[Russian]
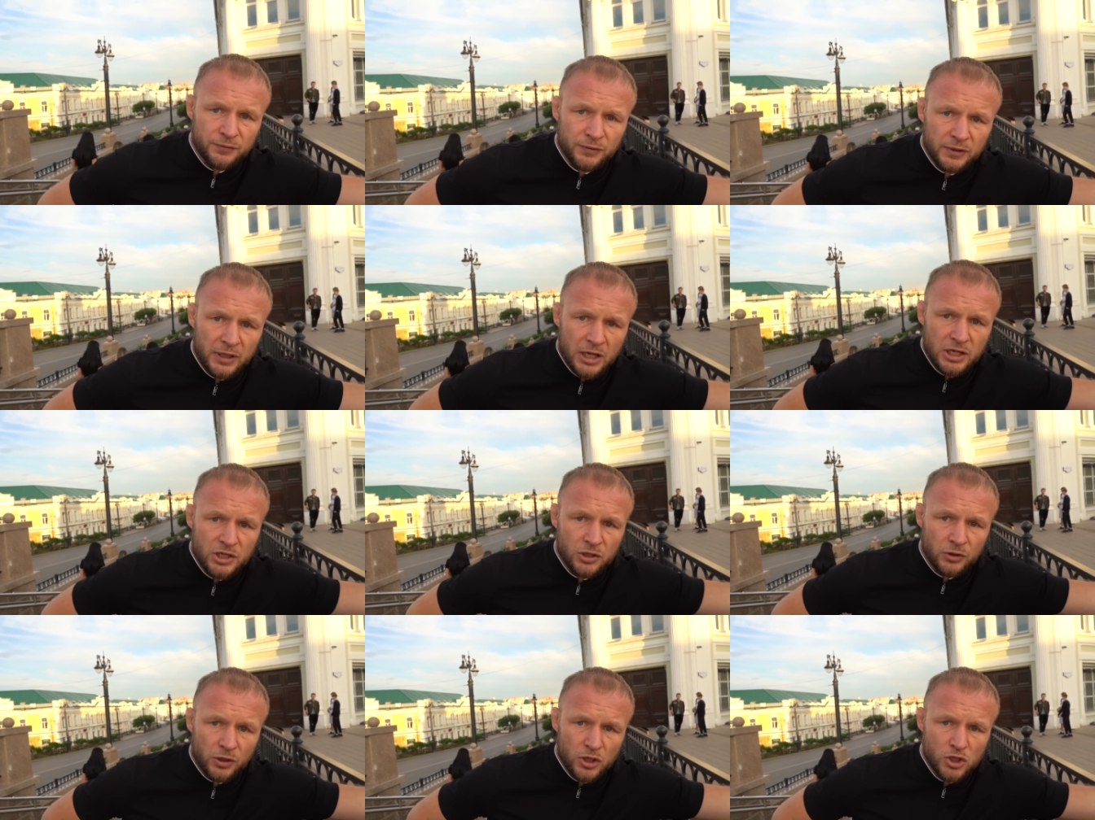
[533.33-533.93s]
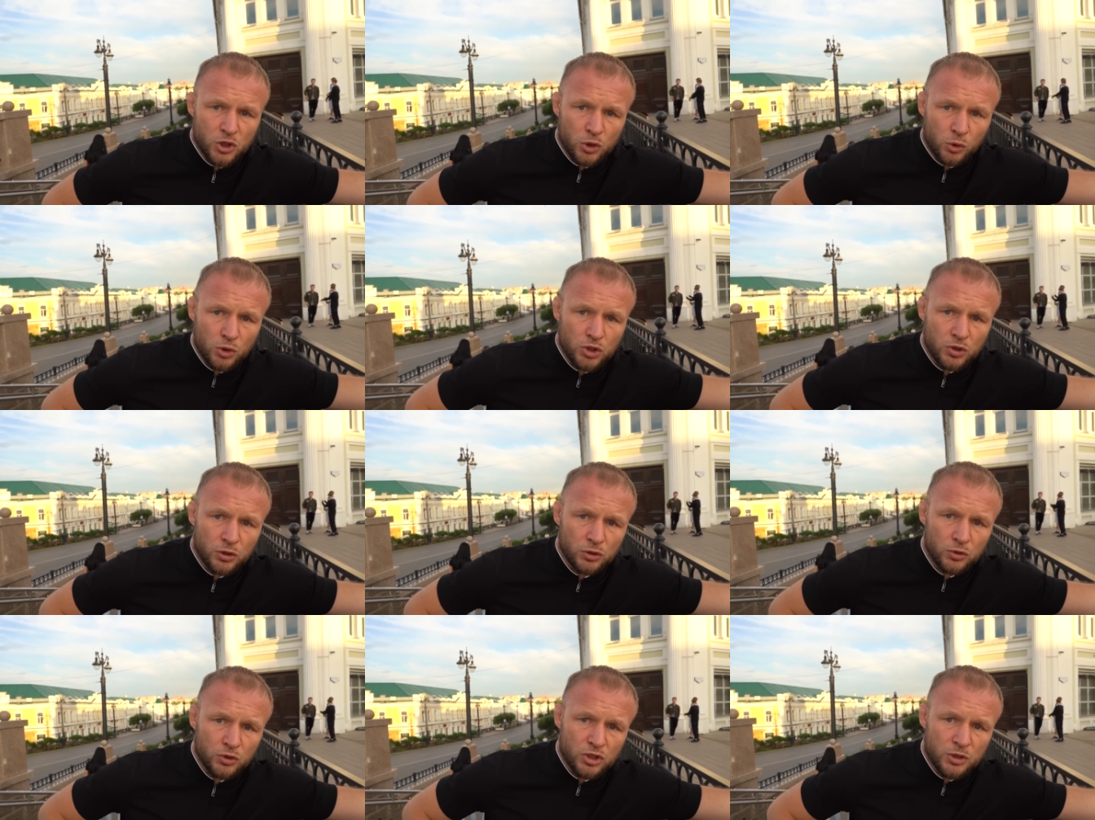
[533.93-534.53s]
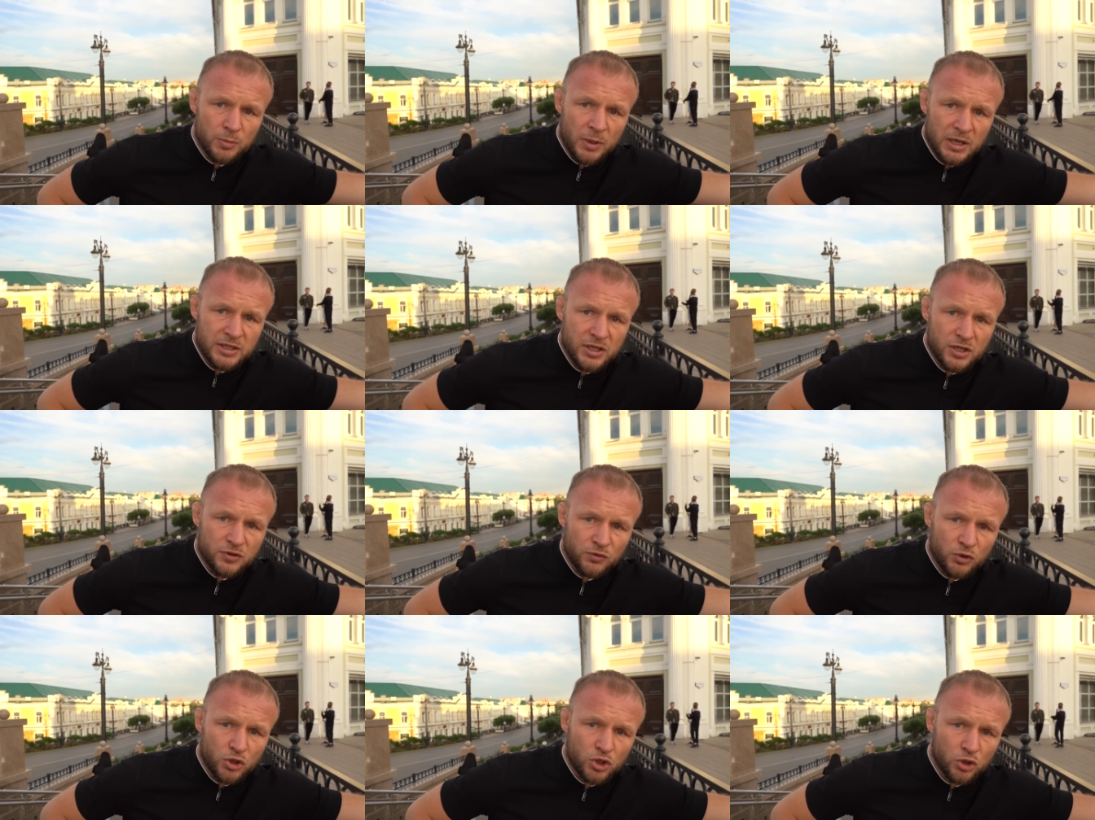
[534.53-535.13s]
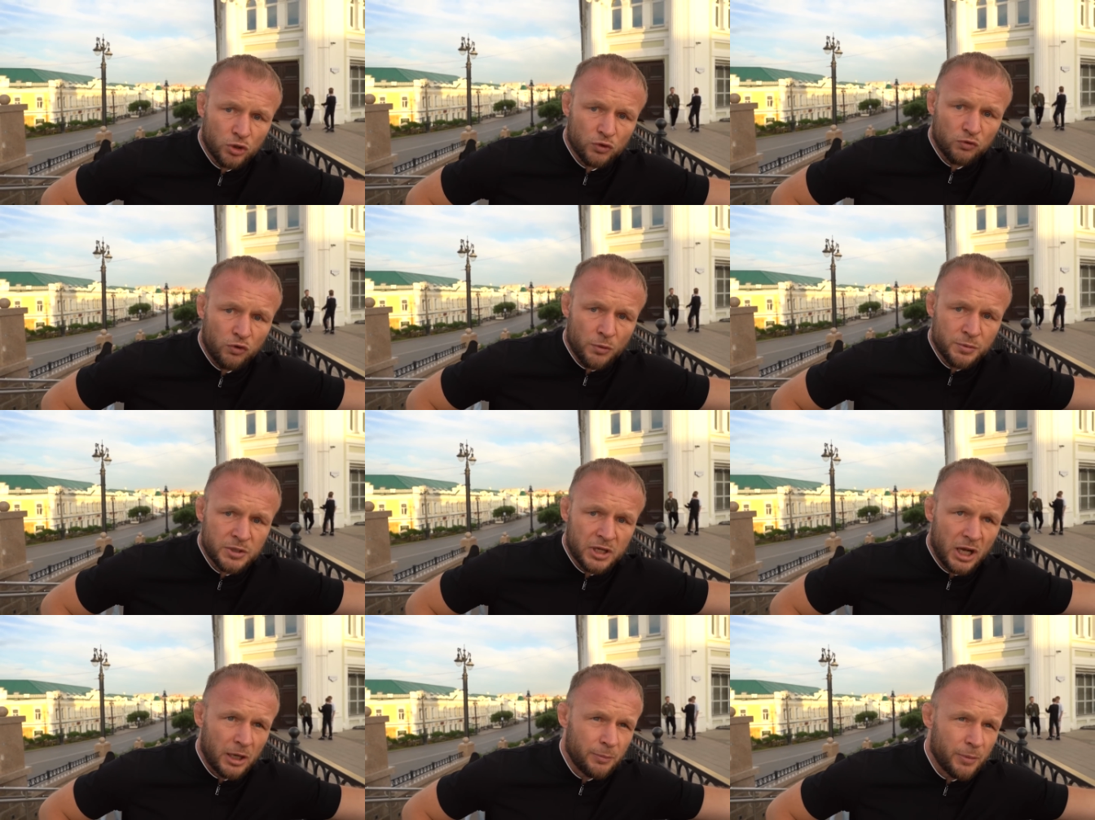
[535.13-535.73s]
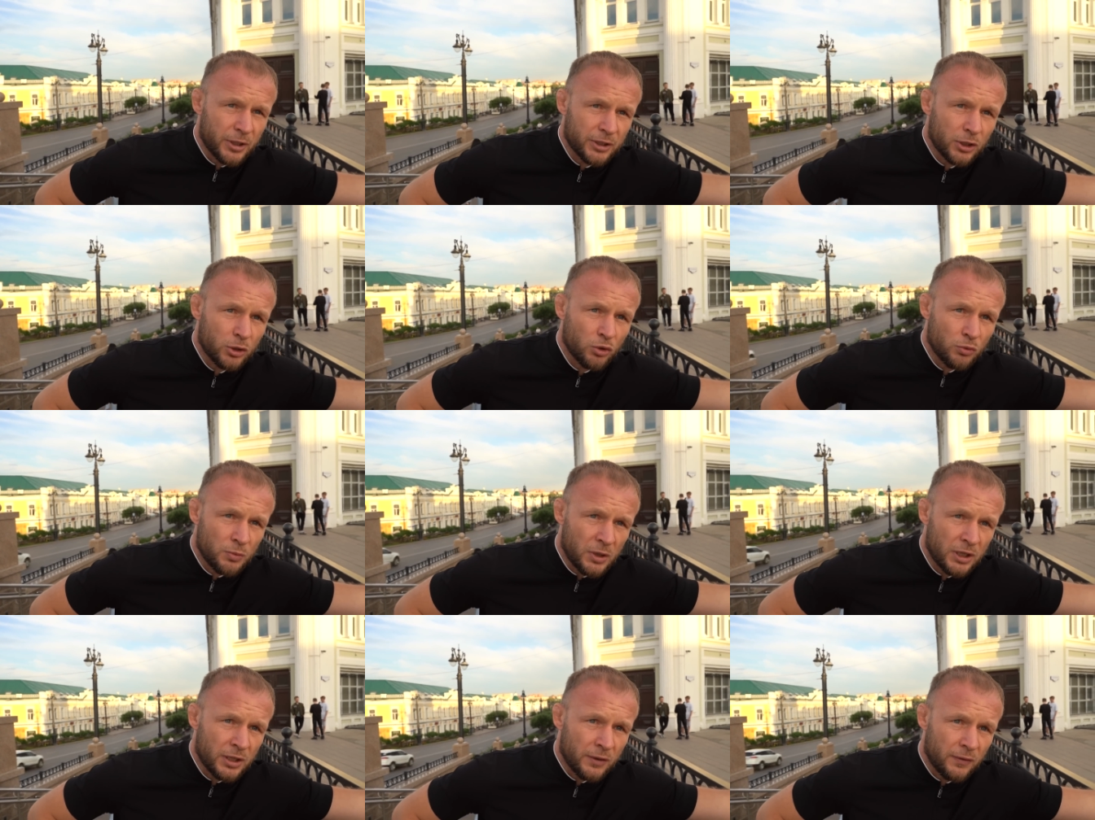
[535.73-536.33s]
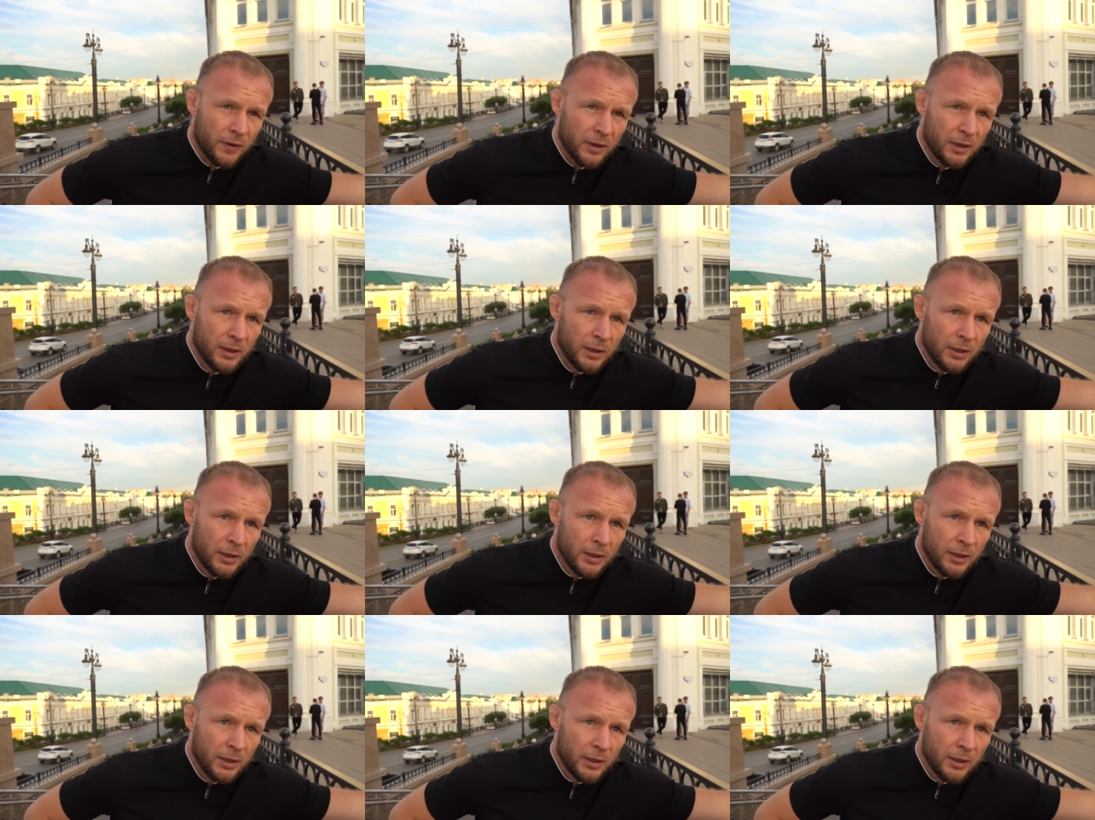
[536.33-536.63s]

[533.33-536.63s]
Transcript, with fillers: и начал раскручивать у себя за свой счет в Омске Альберта Туменова.